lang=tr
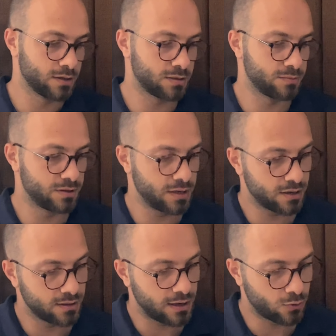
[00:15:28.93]
Şimdi diğer
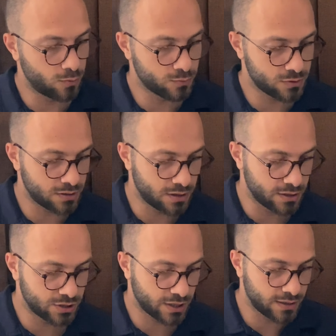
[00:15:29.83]
interkomumuzdan da
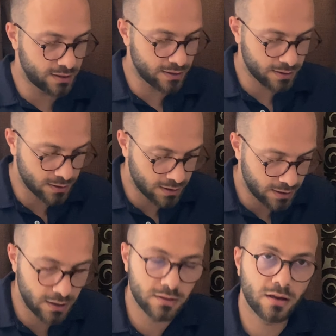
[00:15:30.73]
aynı şekilde
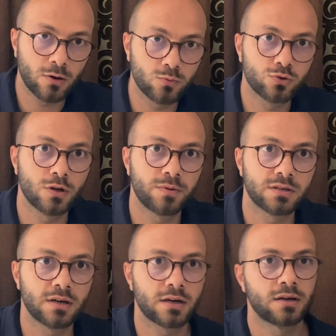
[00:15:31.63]
interkom tuşuna
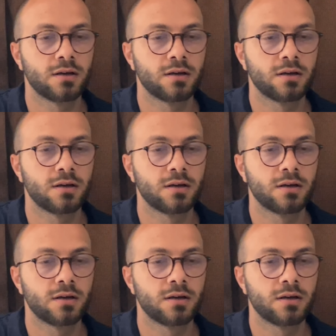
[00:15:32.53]
basarak